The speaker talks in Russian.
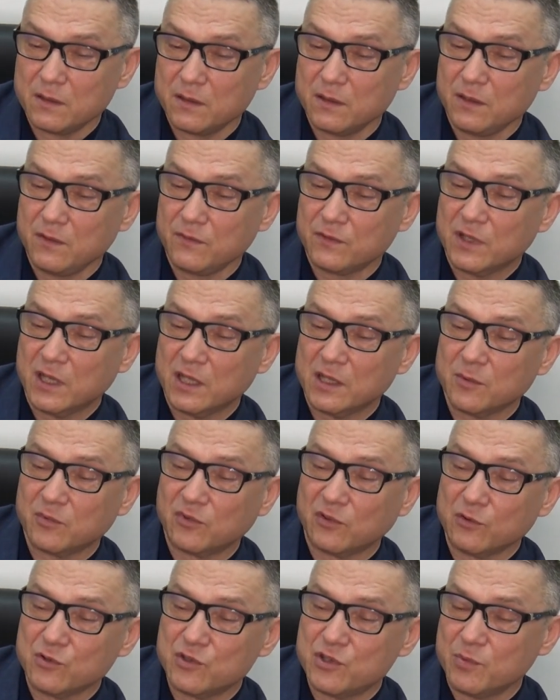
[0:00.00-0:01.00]
И в данном
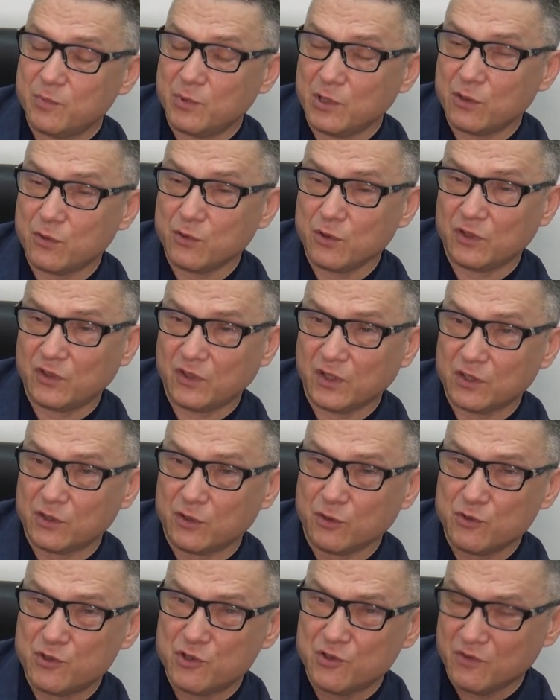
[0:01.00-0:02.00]
случае приходится
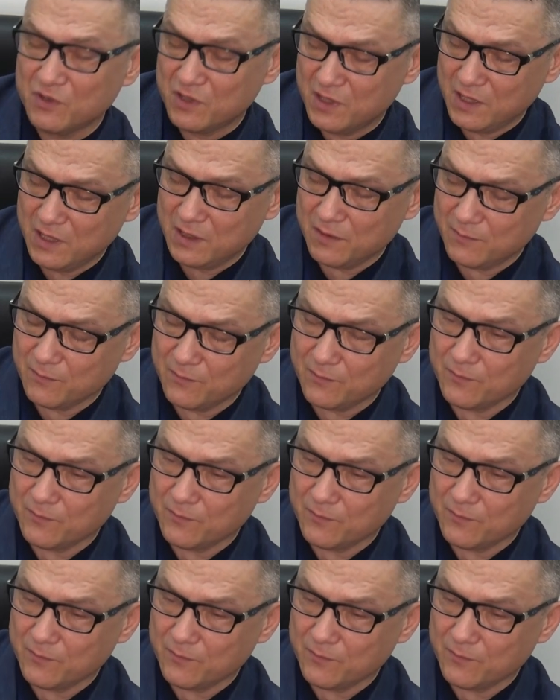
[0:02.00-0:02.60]
откручивать и